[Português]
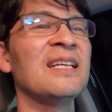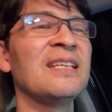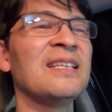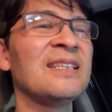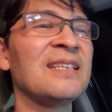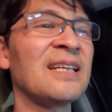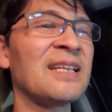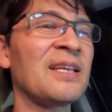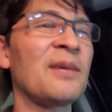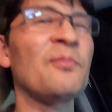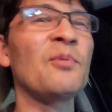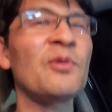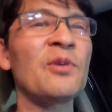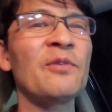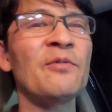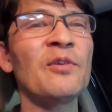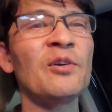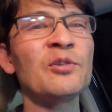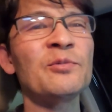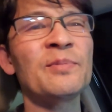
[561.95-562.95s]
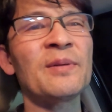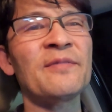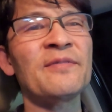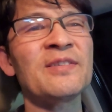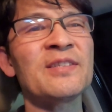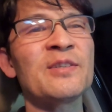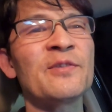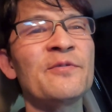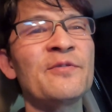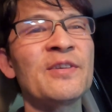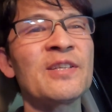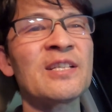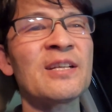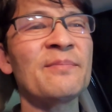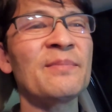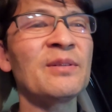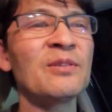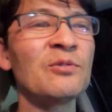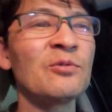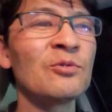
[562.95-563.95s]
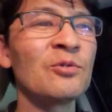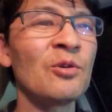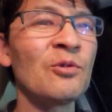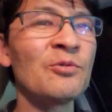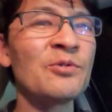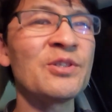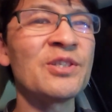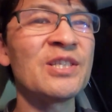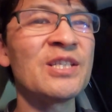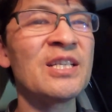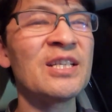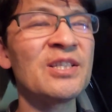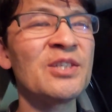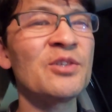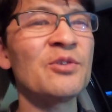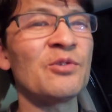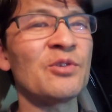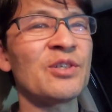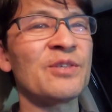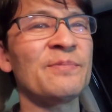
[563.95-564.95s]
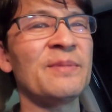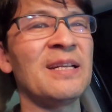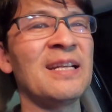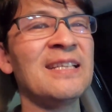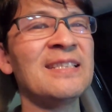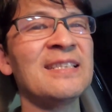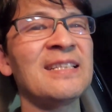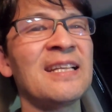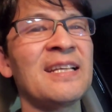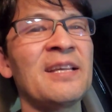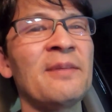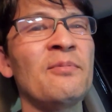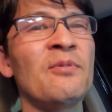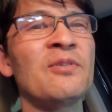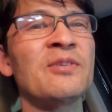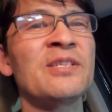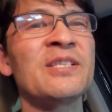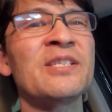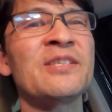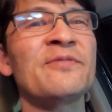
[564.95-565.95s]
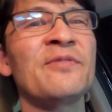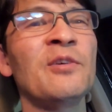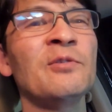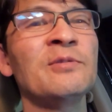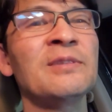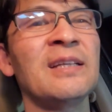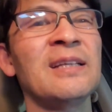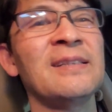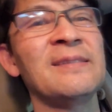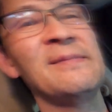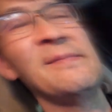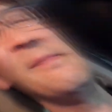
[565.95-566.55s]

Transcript: e daqui daqui a pouco eu volto para fazer o fechamento do dia de hoje, beleza? Daqui a pouco a gente volta.